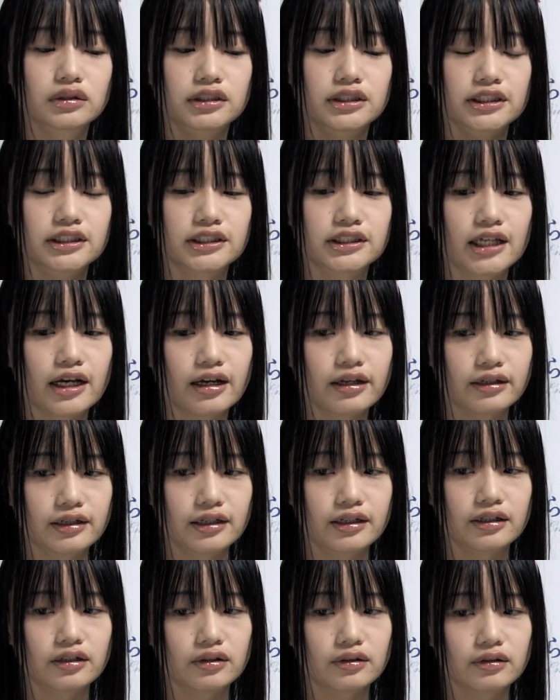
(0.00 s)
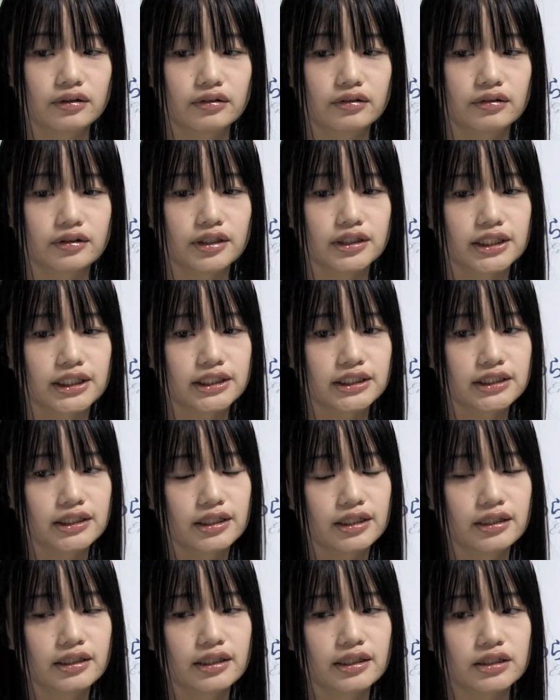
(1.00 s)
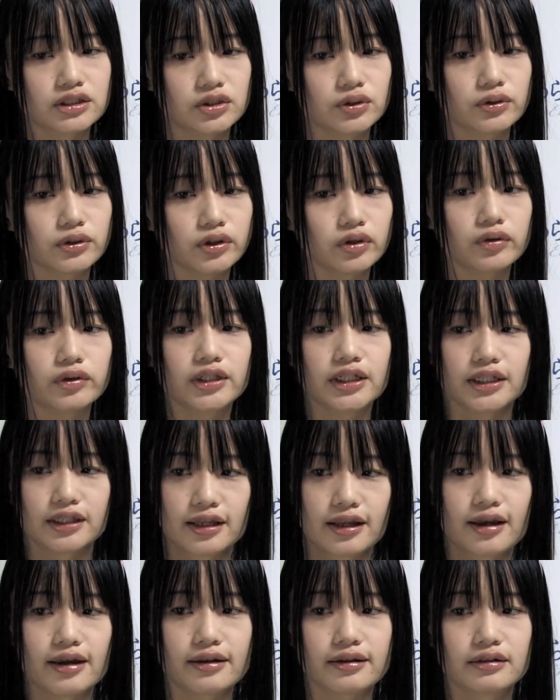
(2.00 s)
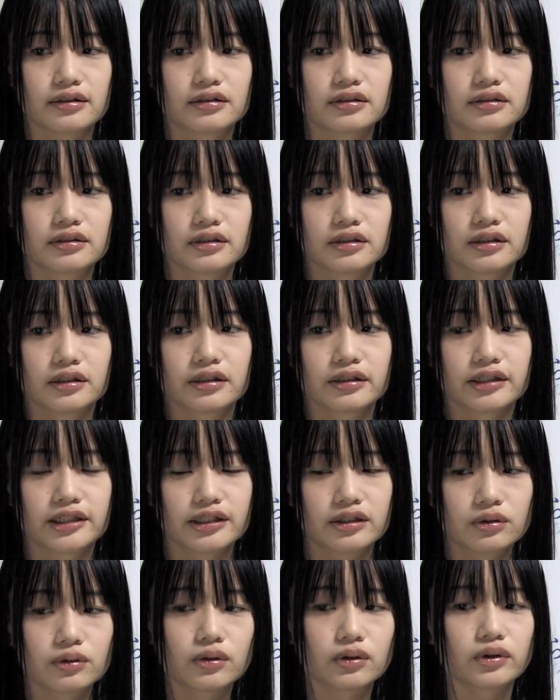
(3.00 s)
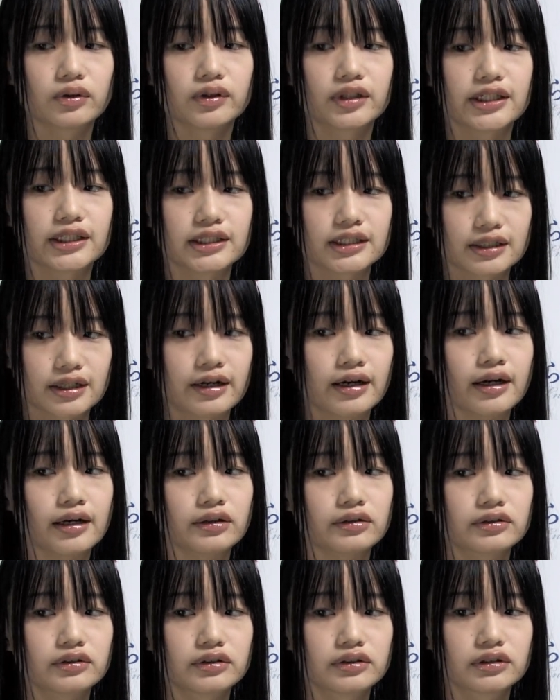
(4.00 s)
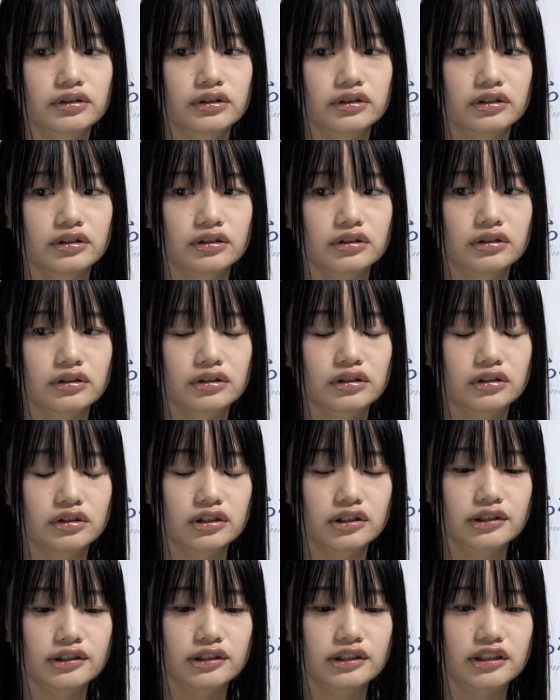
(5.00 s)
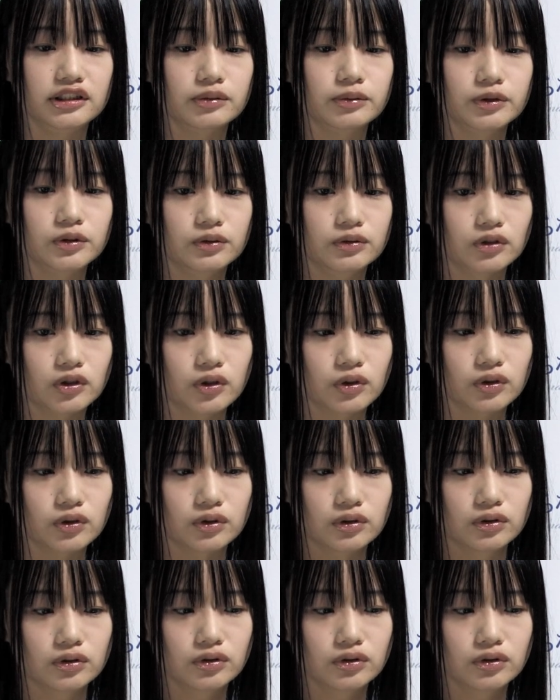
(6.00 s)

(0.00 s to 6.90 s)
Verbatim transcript: 実際に抜き差しならない状況にいて切ることでしか自分の